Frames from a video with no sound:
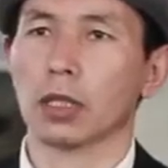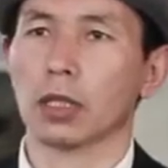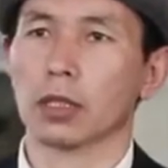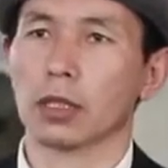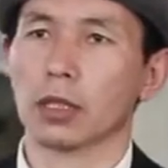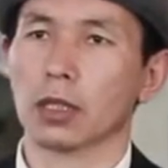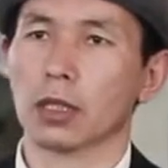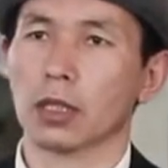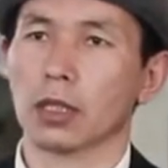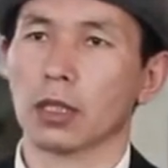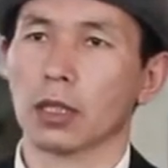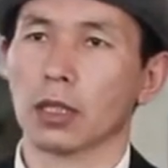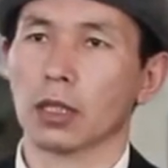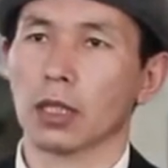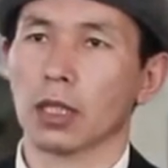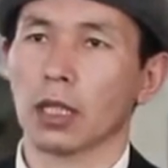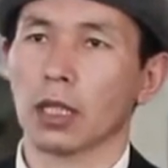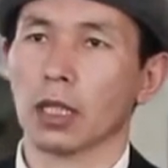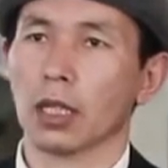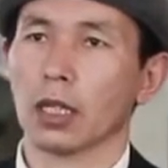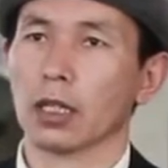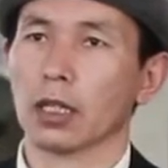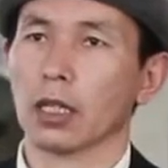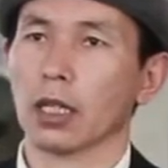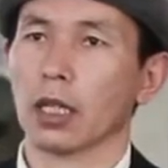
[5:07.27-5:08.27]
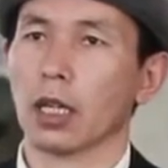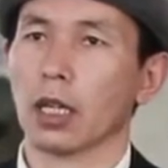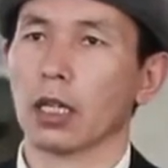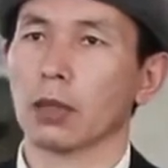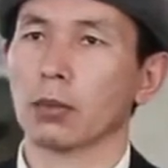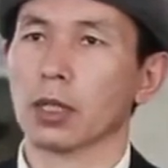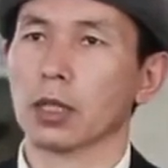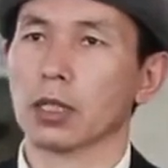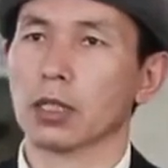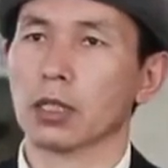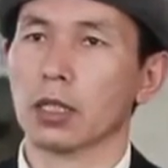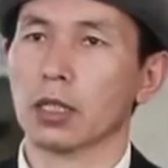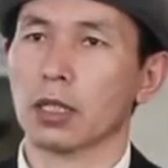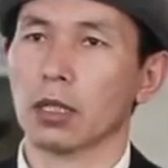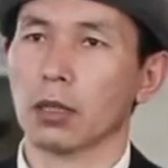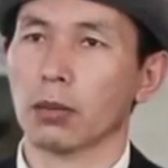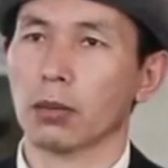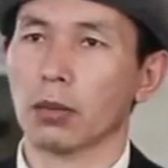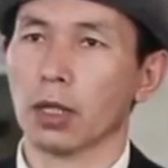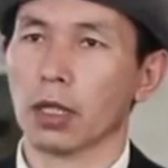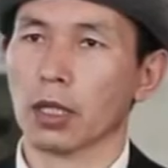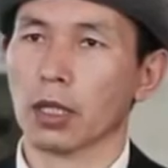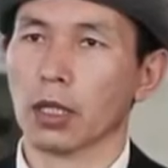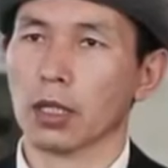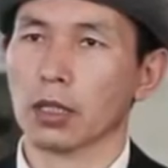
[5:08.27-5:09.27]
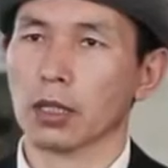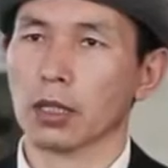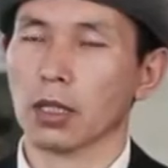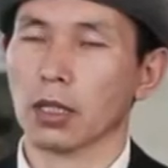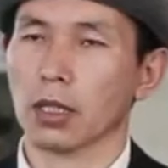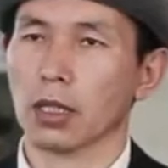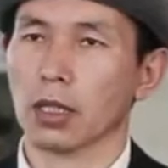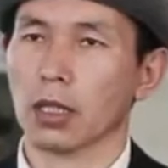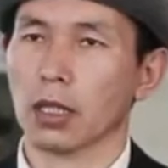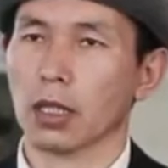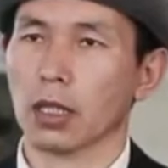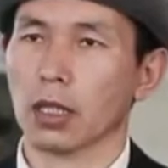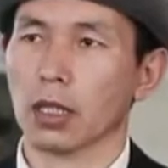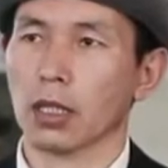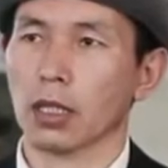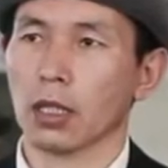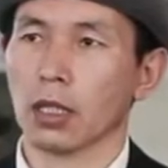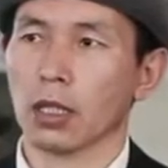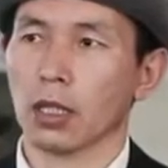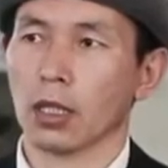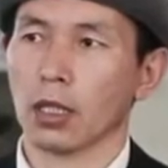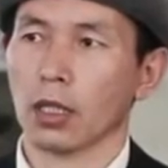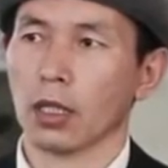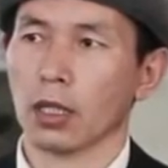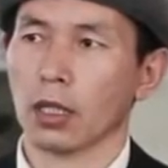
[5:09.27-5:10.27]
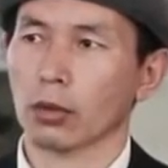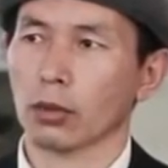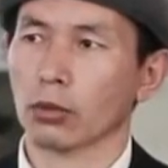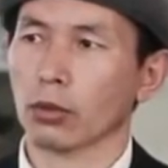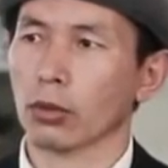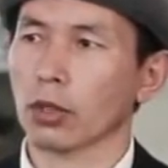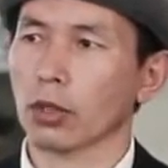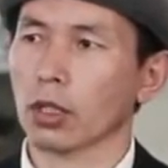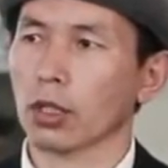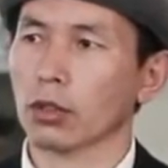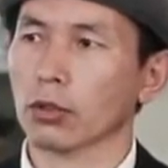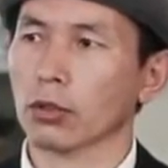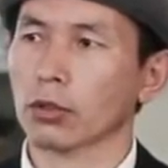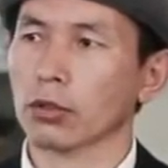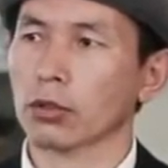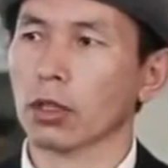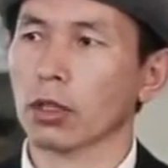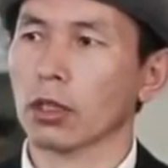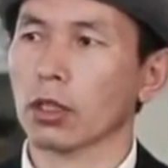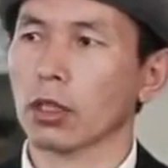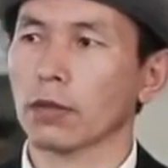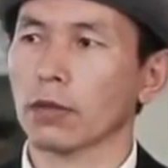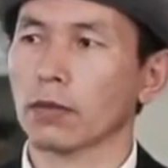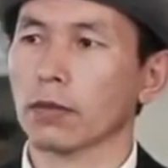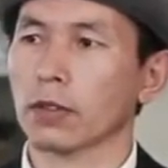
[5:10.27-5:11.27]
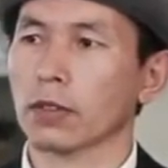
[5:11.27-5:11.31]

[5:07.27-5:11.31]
بس حتى المسجد المركزي آه، كنا نصلي